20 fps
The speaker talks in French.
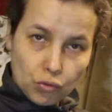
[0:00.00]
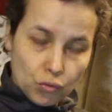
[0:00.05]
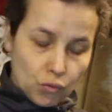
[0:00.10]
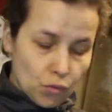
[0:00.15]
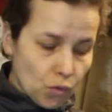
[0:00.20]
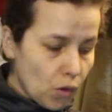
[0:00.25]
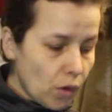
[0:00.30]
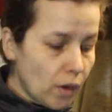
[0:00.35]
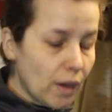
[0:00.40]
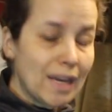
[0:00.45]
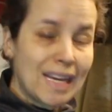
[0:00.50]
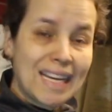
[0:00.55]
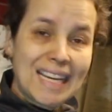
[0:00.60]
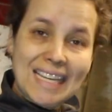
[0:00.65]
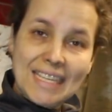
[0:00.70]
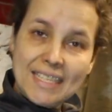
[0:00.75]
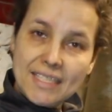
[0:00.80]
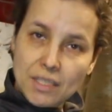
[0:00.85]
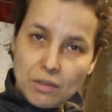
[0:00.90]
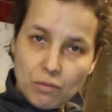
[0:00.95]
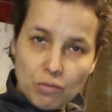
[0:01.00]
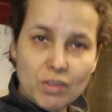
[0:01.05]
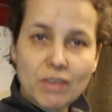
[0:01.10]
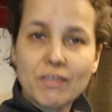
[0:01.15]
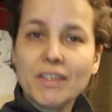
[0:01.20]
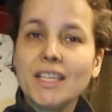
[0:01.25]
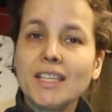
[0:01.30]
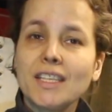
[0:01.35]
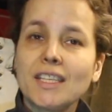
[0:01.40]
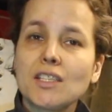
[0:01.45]
tour. Si vous
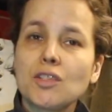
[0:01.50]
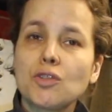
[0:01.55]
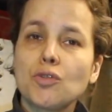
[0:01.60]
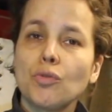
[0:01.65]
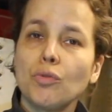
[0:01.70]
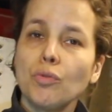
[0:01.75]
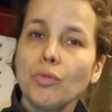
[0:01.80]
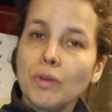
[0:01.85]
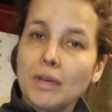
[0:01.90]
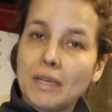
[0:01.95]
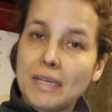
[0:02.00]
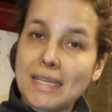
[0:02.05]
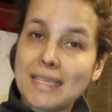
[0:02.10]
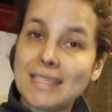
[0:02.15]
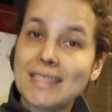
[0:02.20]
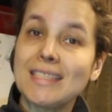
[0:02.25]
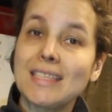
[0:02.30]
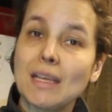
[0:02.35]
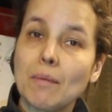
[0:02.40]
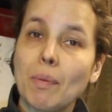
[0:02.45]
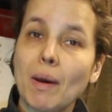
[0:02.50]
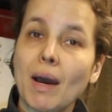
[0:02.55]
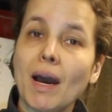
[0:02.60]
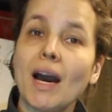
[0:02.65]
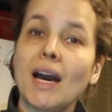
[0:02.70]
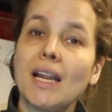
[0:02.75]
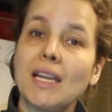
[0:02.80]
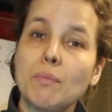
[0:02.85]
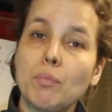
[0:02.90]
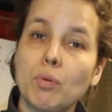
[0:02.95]
avez des questions, n'hésitez pas
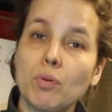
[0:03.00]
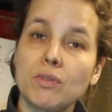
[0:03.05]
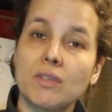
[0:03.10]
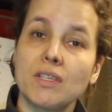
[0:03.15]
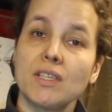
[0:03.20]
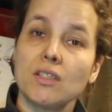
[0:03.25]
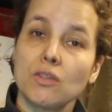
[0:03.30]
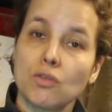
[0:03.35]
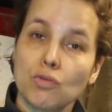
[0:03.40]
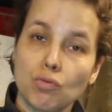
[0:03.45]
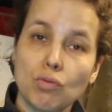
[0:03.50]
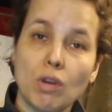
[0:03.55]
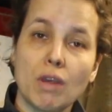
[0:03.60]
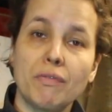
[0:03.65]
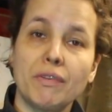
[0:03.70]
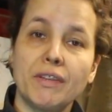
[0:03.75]
à les poser sous la